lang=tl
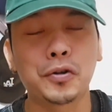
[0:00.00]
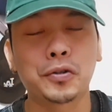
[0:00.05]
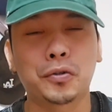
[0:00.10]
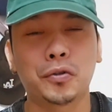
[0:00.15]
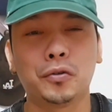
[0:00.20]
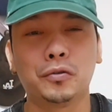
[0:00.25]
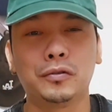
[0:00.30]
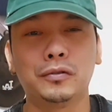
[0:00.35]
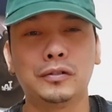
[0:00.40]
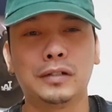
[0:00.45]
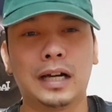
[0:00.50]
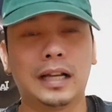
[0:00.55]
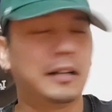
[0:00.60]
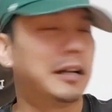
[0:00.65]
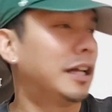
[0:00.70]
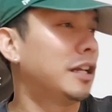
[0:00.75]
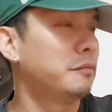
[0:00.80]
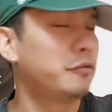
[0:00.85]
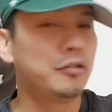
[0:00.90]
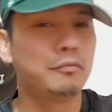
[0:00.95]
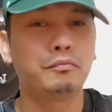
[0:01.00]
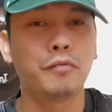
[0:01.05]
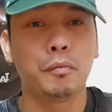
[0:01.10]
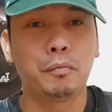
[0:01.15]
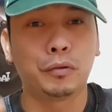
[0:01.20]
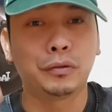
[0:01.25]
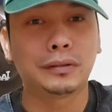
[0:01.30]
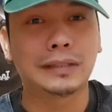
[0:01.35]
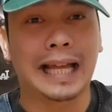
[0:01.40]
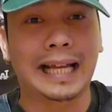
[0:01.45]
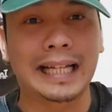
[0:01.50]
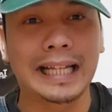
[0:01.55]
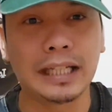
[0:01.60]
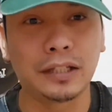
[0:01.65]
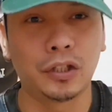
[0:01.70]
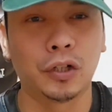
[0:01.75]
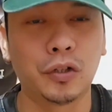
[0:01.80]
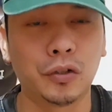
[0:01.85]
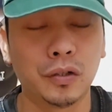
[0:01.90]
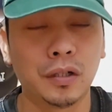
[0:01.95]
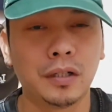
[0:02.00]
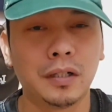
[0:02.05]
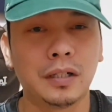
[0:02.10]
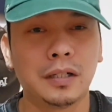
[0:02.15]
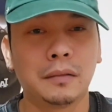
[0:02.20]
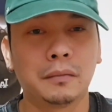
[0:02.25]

gustong alam, alam mo yung pupunta rito